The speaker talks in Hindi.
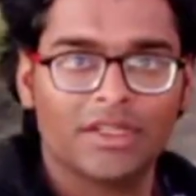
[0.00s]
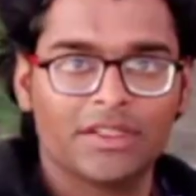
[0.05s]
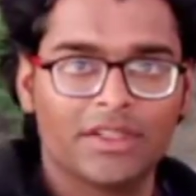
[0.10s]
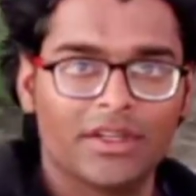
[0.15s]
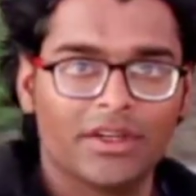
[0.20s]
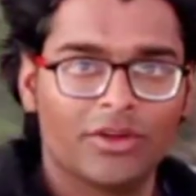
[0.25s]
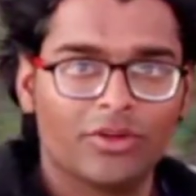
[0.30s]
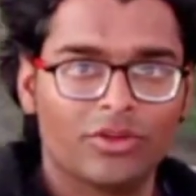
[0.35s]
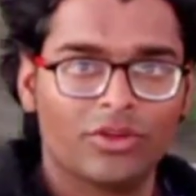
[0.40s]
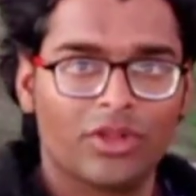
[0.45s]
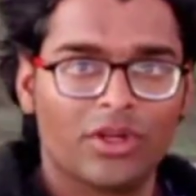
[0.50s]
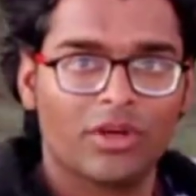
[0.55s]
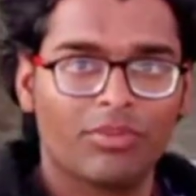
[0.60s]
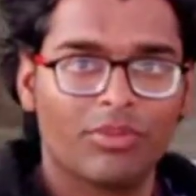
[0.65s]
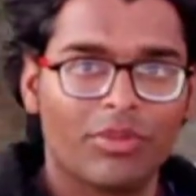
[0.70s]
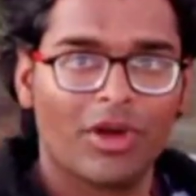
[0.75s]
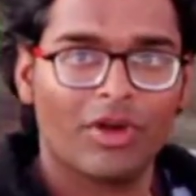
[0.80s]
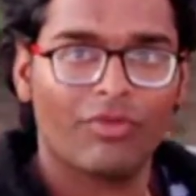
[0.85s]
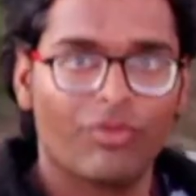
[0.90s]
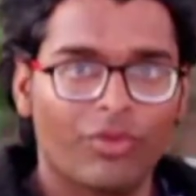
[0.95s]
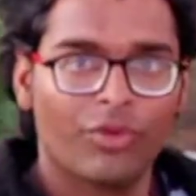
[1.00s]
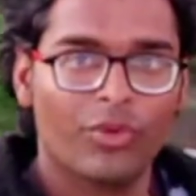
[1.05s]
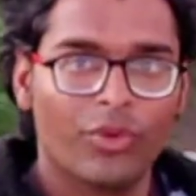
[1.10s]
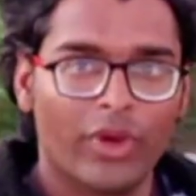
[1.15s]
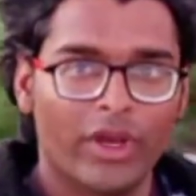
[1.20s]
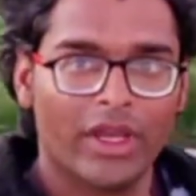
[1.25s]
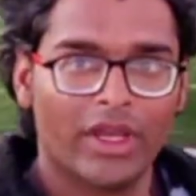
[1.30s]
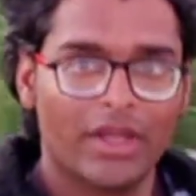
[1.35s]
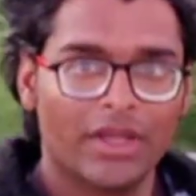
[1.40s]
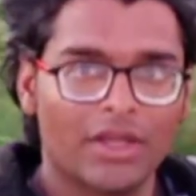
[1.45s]
चारों तरफ का व्यू
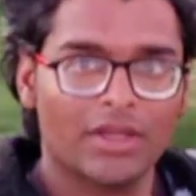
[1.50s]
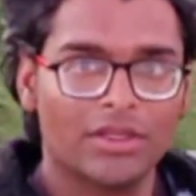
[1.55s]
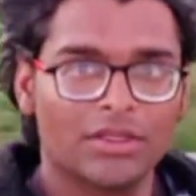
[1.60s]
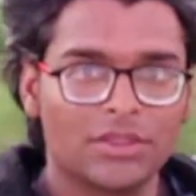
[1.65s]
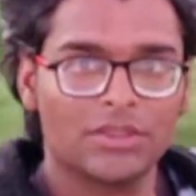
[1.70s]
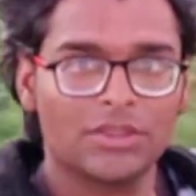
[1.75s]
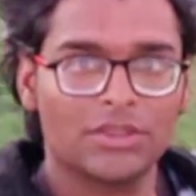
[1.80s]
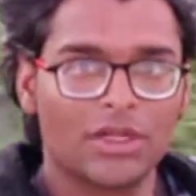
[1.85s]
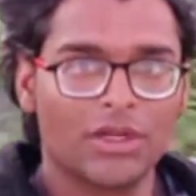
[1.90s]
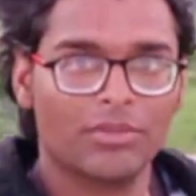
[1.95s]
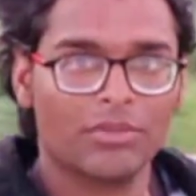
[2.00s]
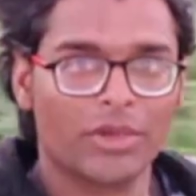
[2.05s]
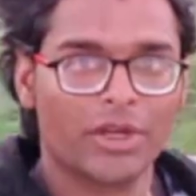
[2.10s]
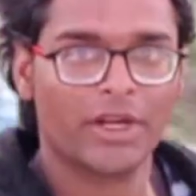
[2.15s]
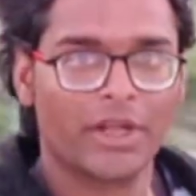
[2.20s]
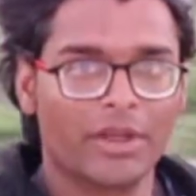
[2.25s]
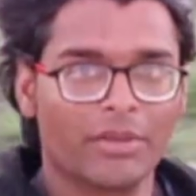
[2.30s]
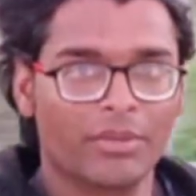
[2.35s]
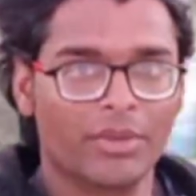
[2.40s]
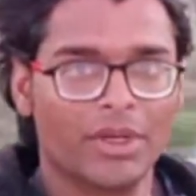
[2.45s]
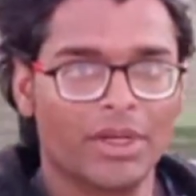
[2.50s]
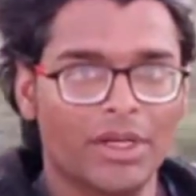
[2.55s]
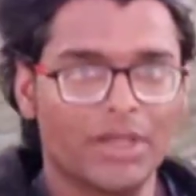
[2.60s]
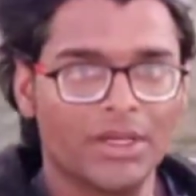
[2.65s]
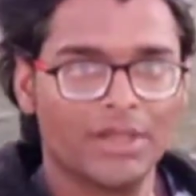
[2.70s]
है शाम के टाइम